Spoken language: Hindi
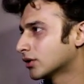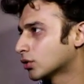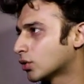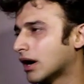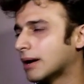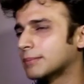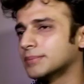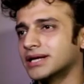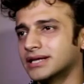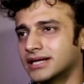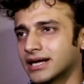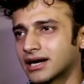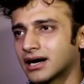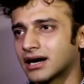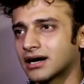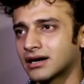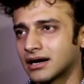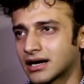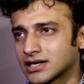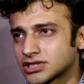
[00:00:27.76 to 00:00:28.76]
इनको आपने
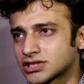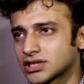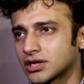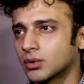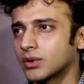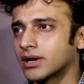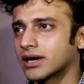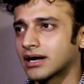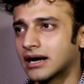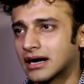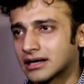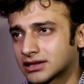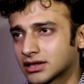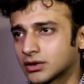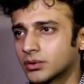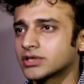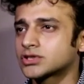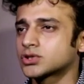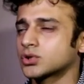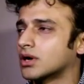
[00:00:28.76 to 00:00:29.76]
देखा नाचते हुए
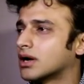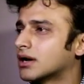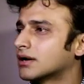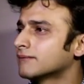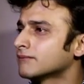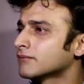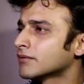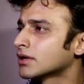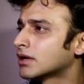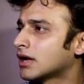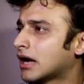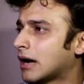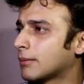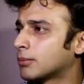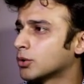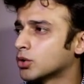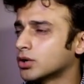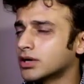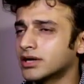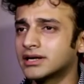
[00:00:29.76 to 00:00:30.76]
गाते हुए सुना
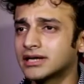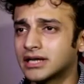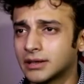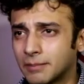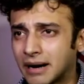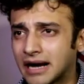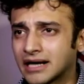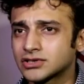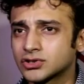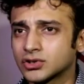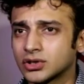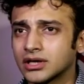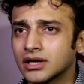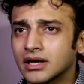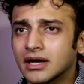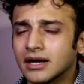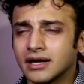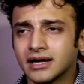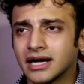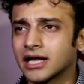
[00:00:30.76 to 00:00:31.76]
आप लोगों ने इनकी बात सुनी
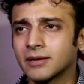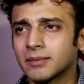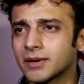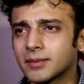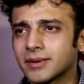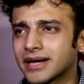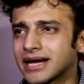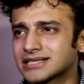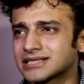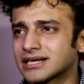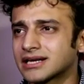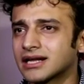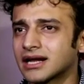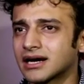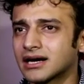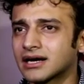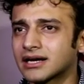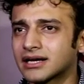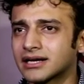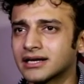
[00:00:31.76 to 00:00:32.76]
कहीं पर भी ऐसा नहीं
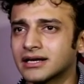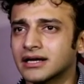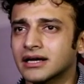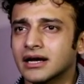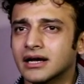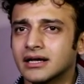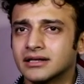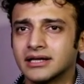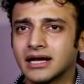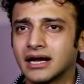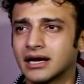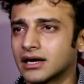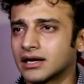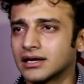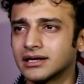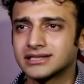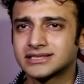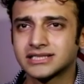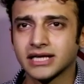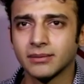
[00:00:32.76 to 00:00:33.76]
लगा कि दे आर
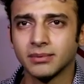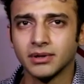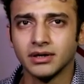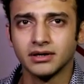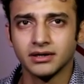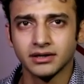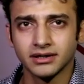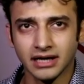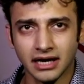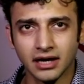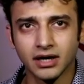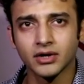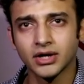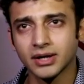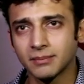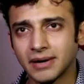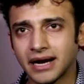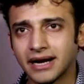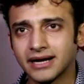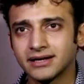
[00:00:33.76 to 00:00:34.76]
लिटिल डिसेबल्ड या
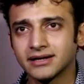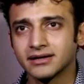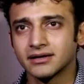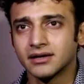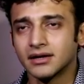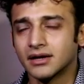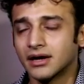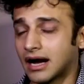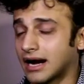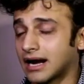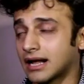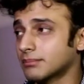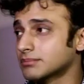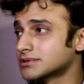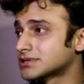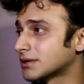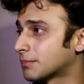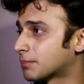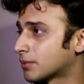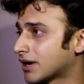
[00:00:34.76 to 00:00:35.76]
ये ब्लाइंड है एंड आई
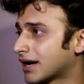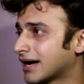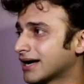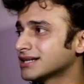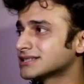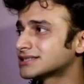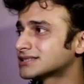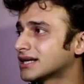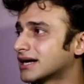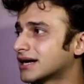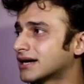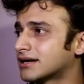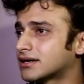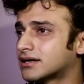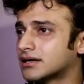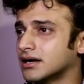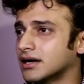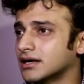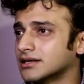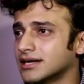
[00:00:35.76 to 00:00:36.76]
एम सरप्राइज
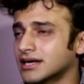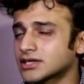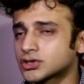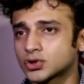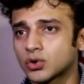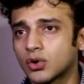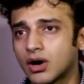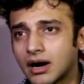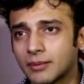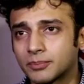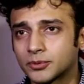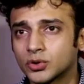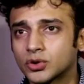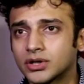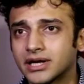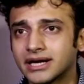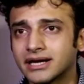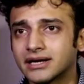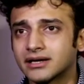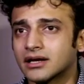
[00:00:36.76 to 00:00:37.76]
दैट दे आर सो अप
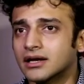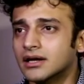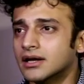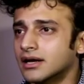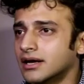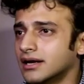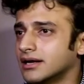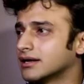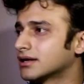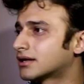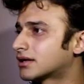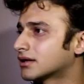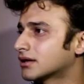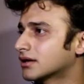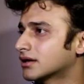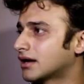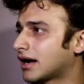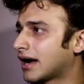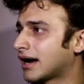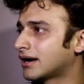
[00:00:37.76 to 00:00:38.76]
टू डेट इन
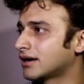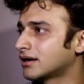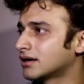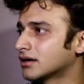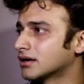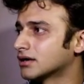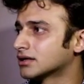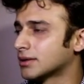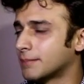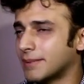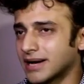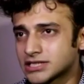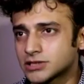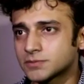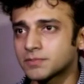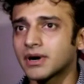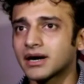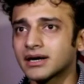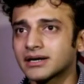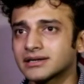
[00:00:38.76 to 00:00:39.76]
एंड द
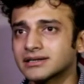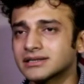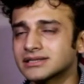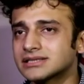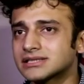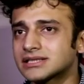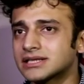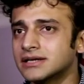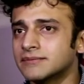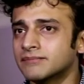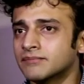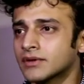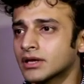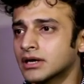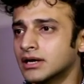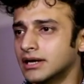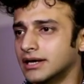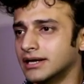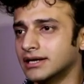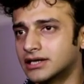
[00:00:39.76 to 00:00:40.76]
बेस्ट पार्ट इज़ कि
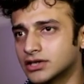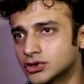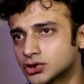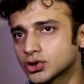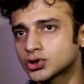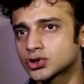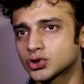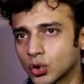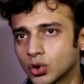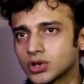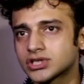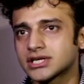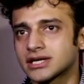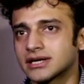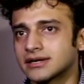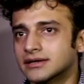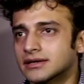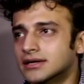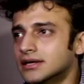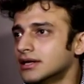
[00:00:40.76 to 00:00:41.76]
इनकी जो सोच
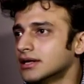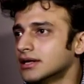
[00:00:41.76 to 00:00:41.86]
है